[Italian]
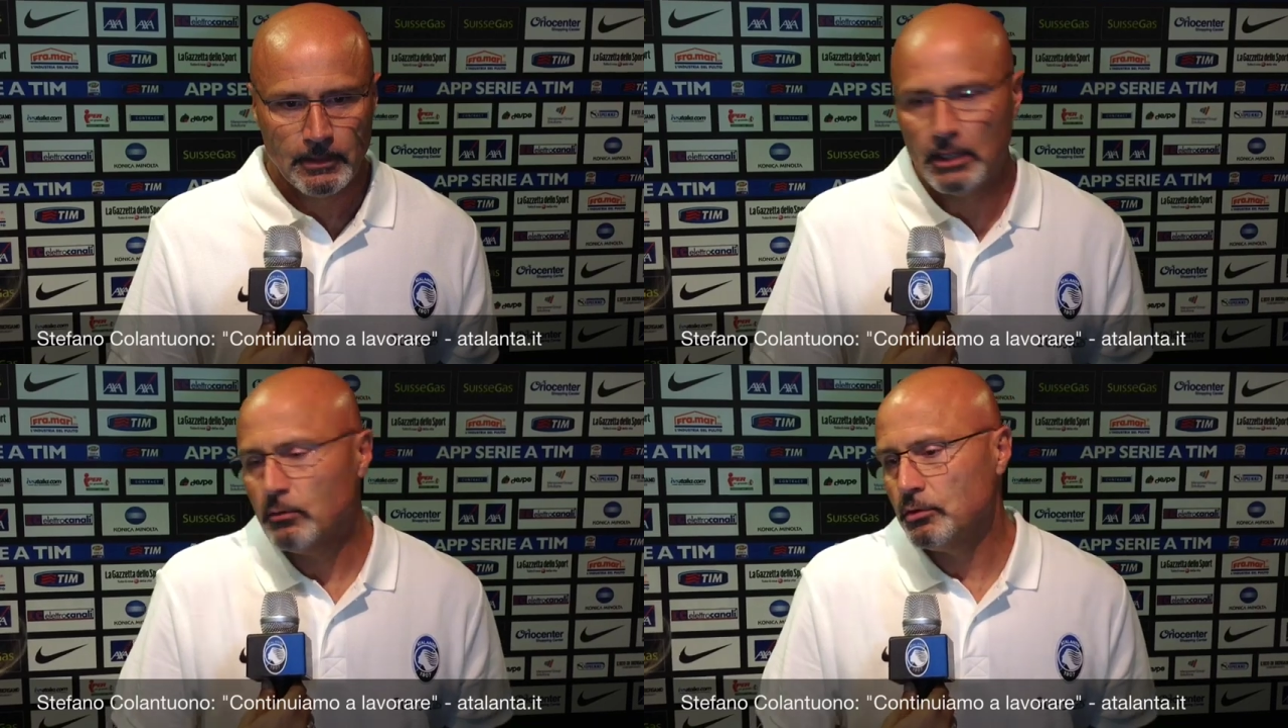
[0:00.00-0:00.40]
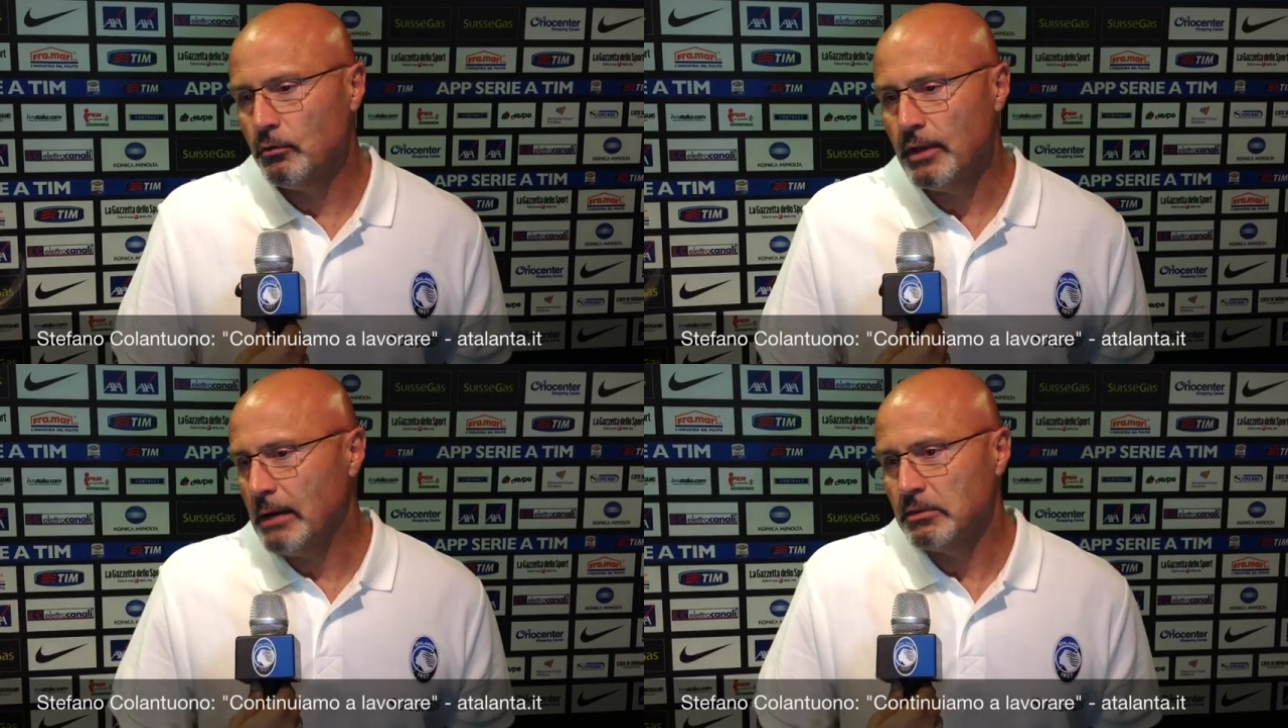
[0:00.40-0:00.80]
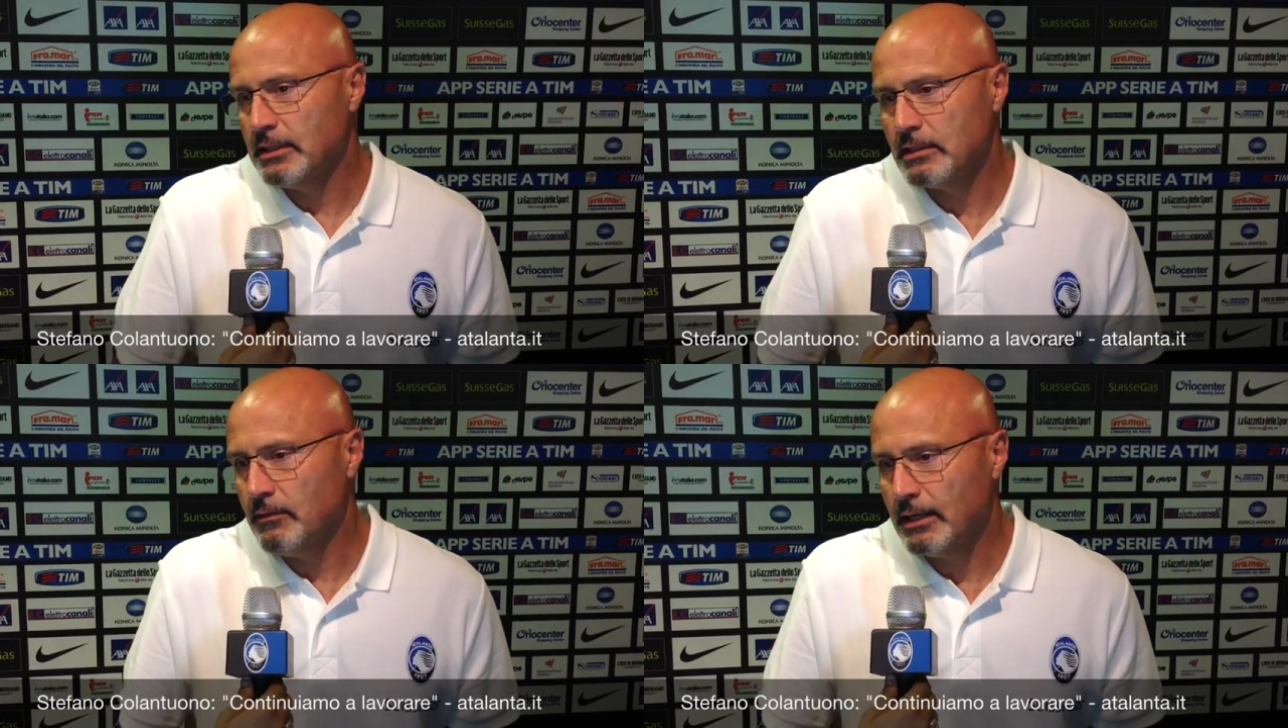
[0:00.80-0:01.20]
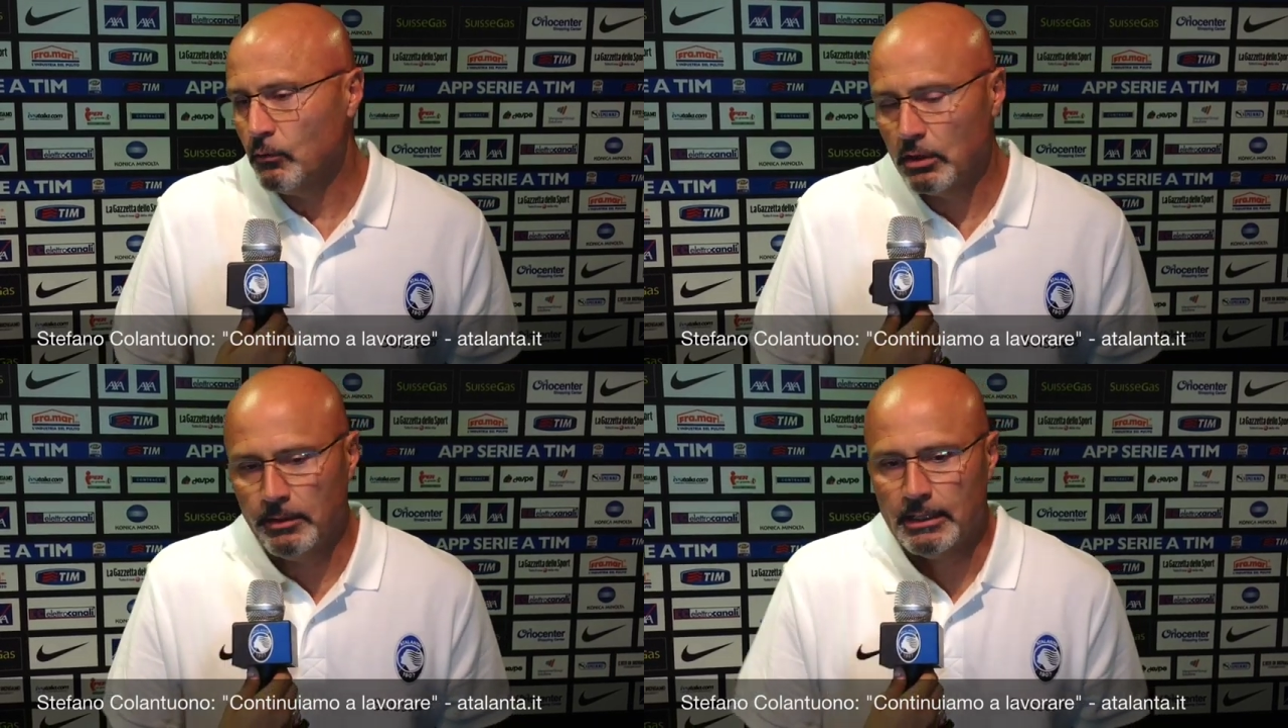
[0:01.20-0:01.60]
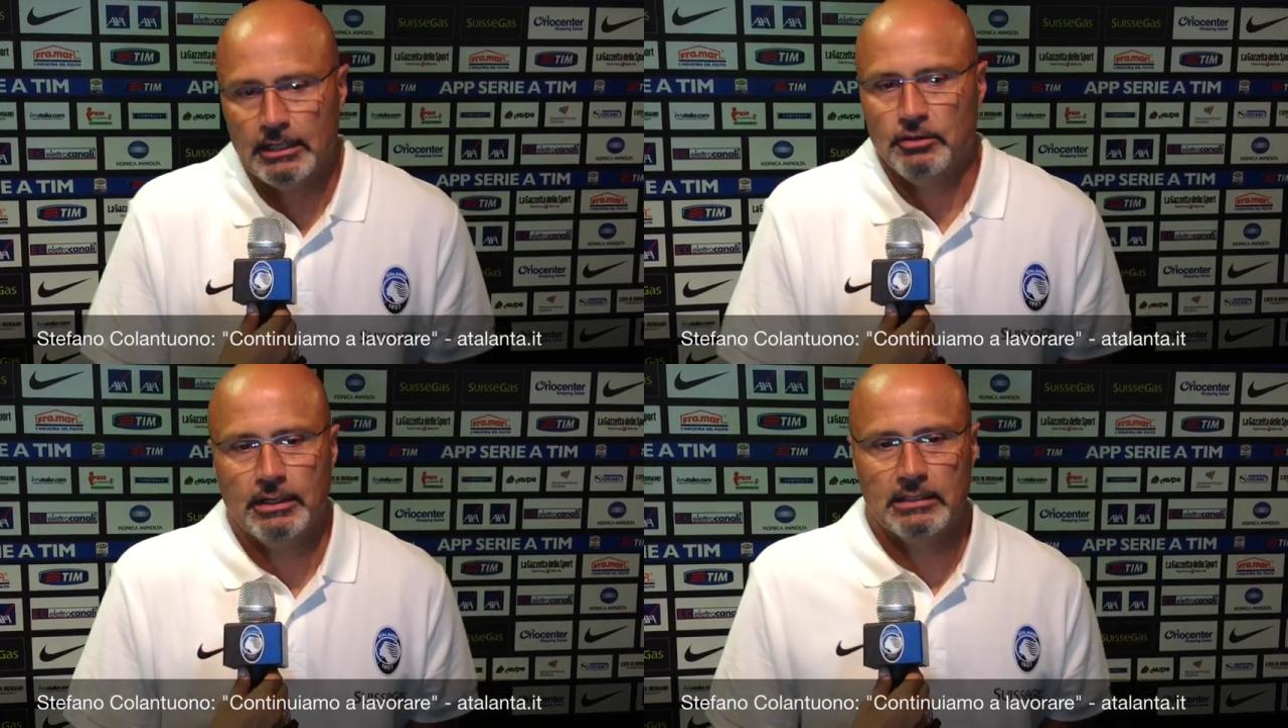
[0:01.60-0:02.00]
e continuiamo senza fare voli
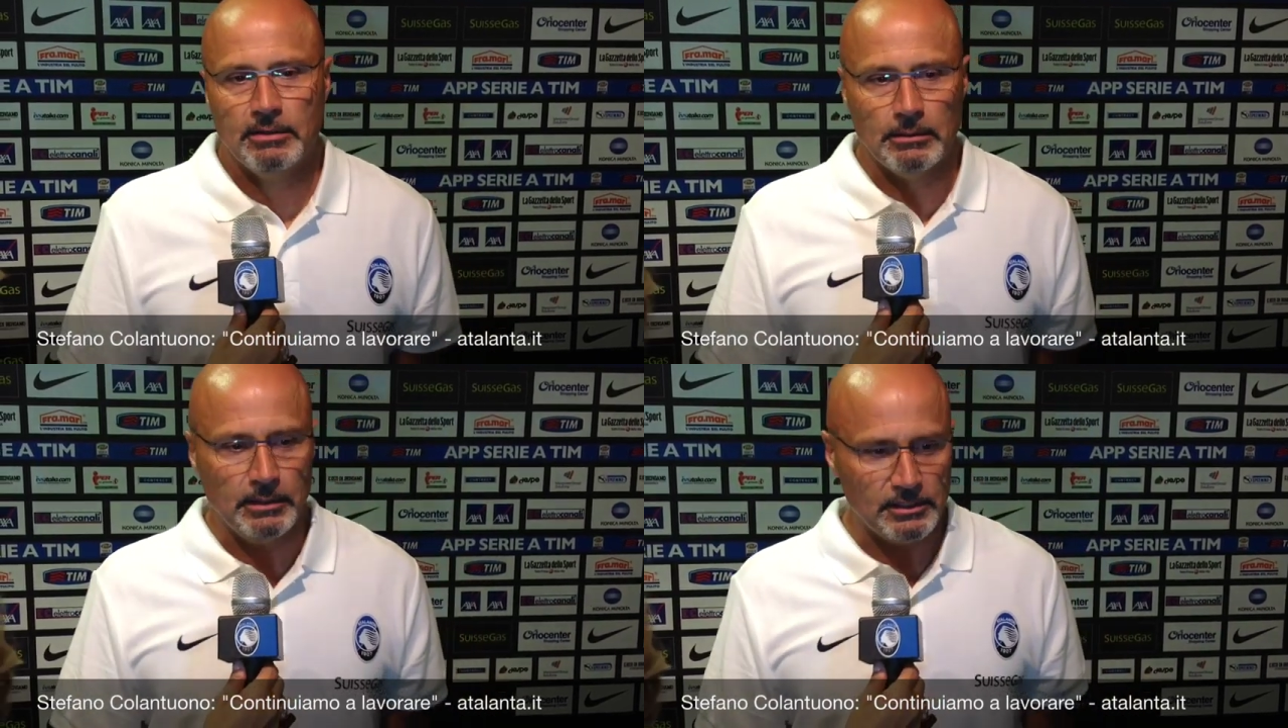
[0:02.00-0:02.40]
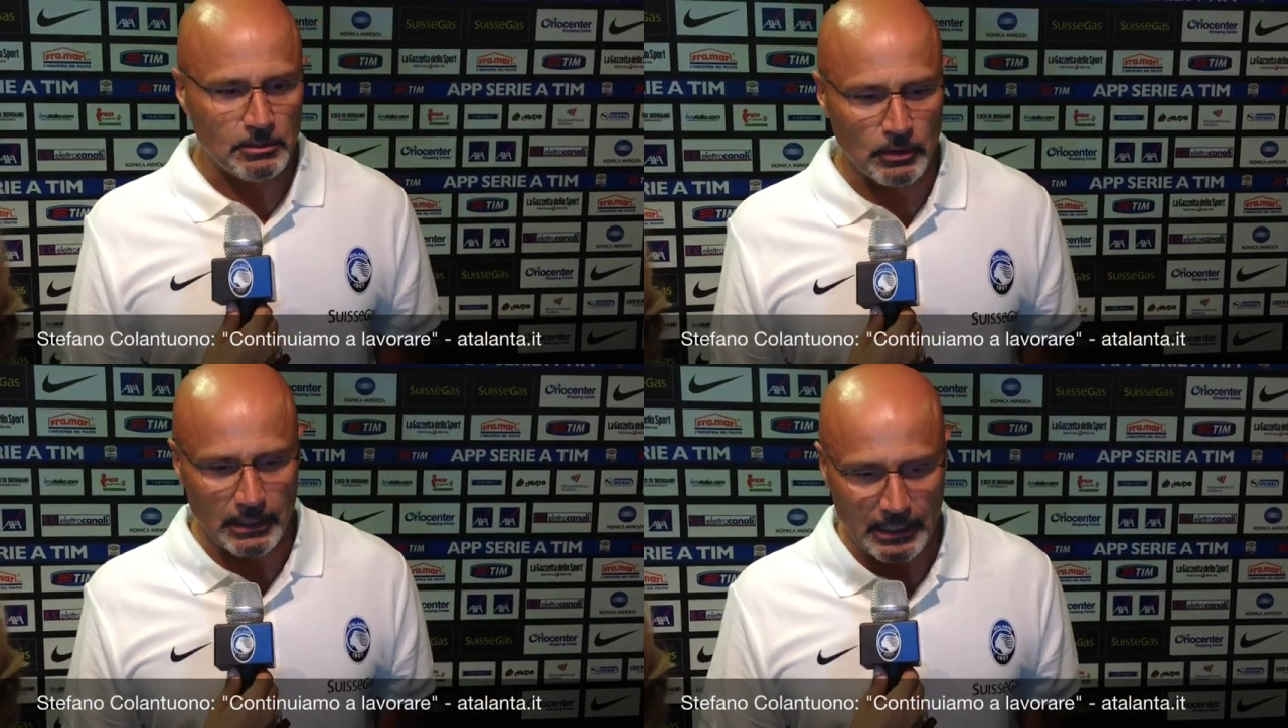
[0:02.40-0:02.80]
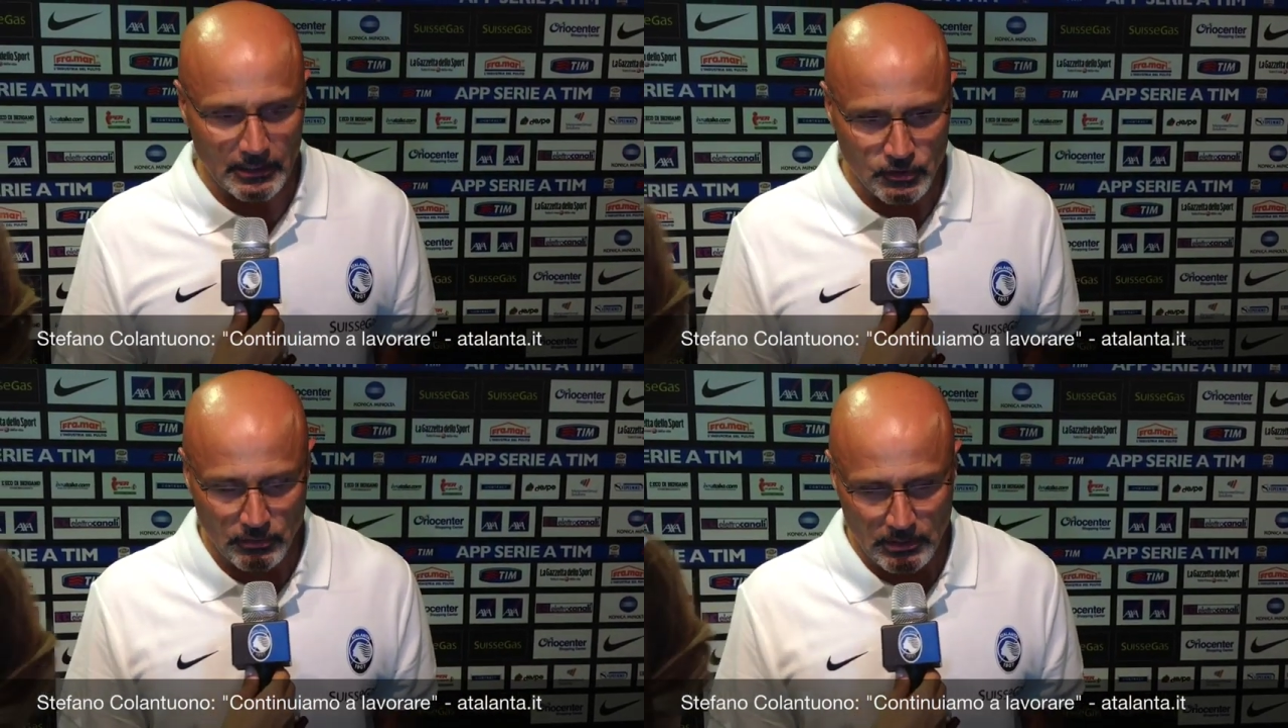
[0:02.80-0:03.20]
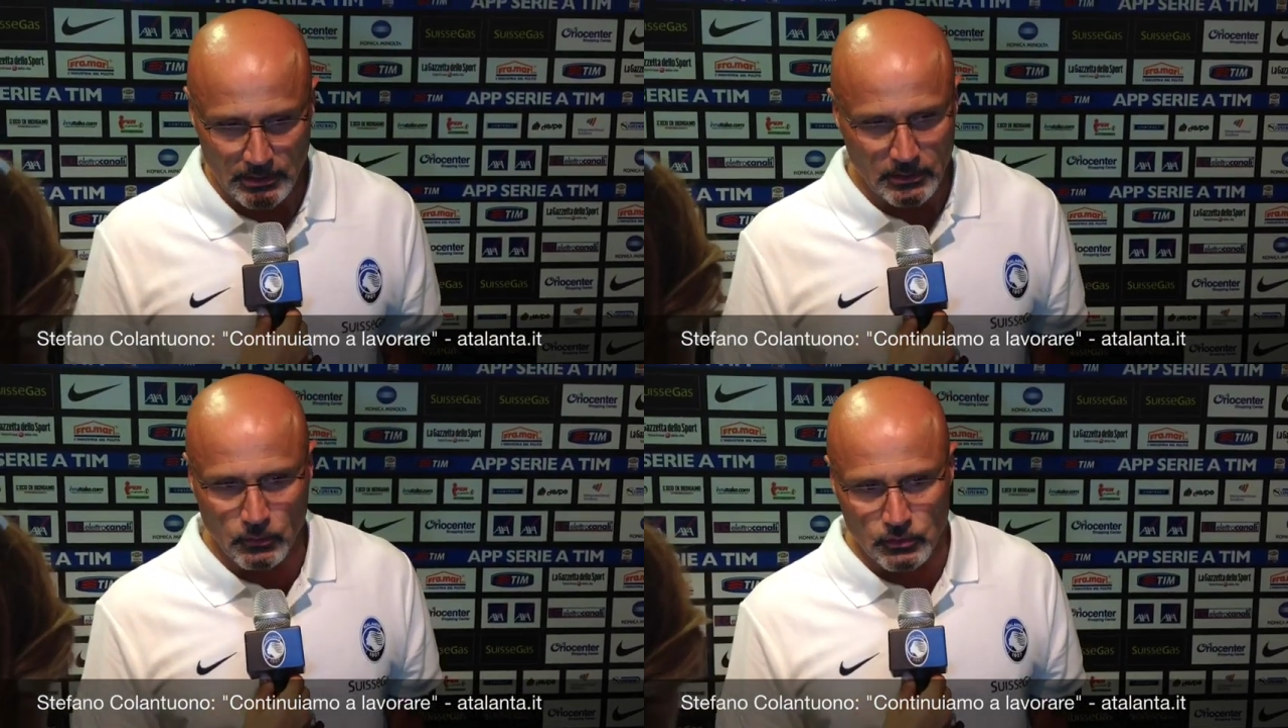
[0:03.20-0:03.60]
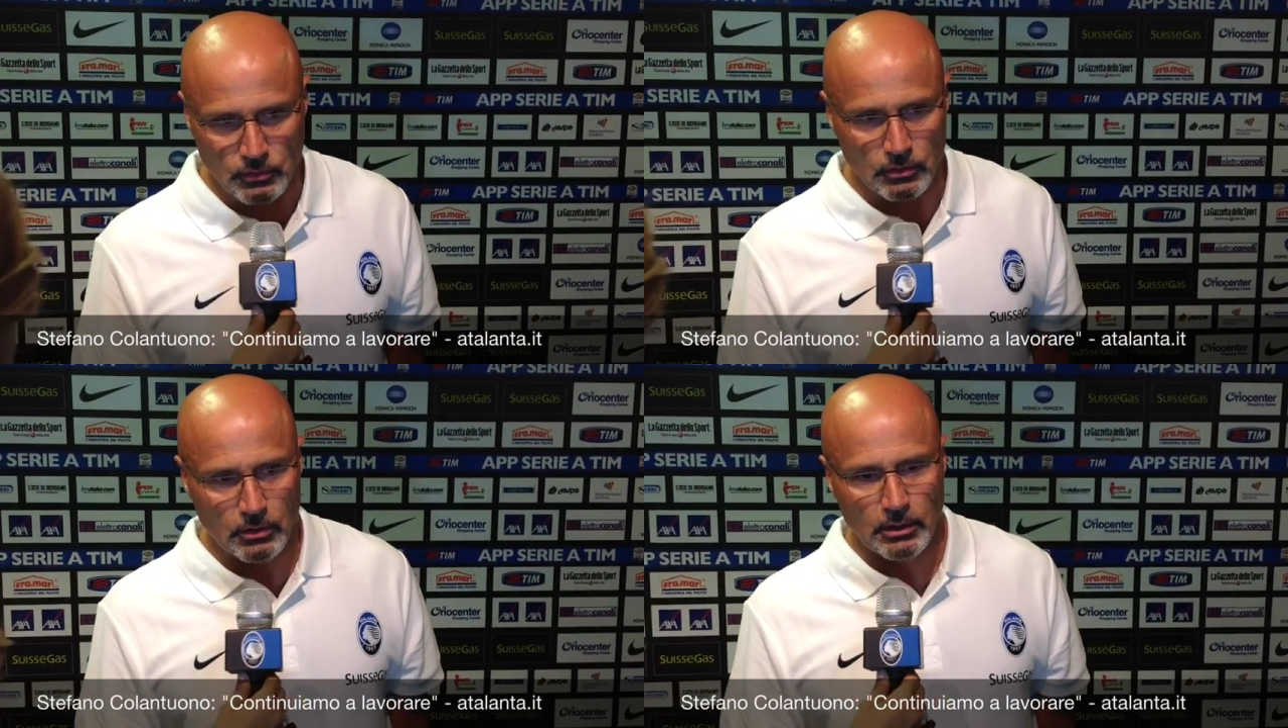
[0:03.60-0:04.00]
pindarici perché sapete benissimo che al calcio d'agosto
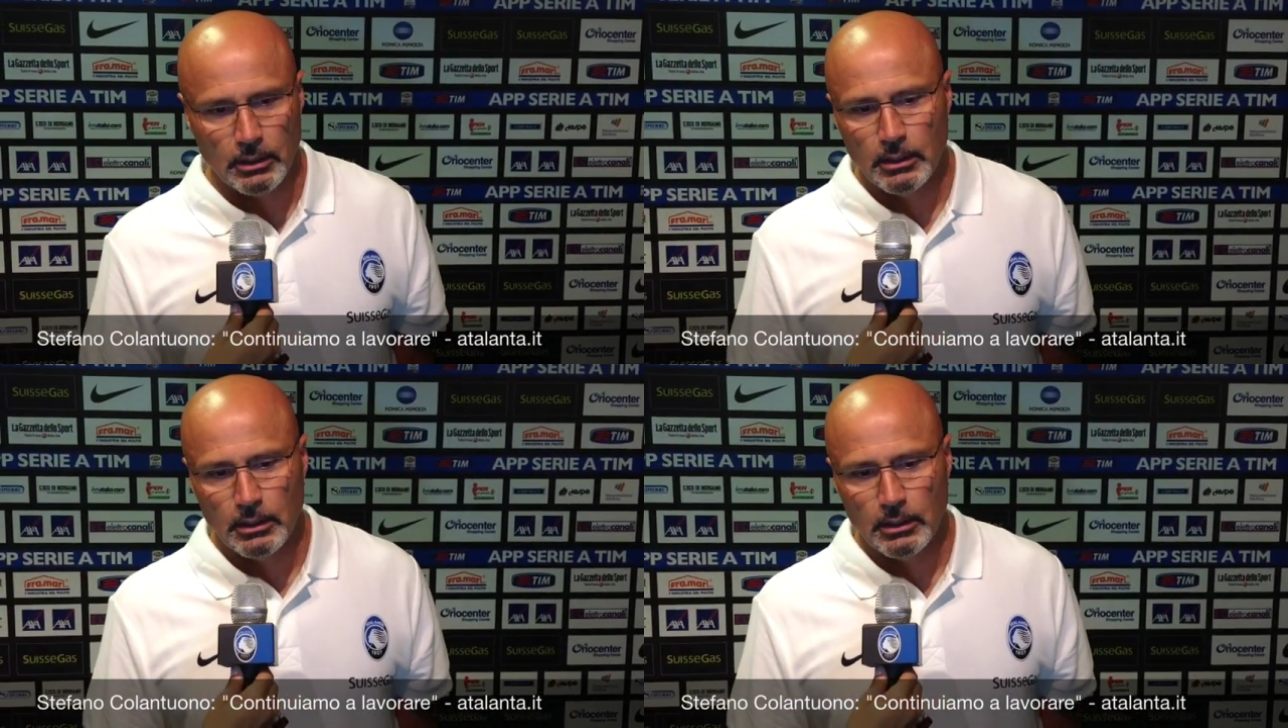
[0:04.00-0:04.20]
do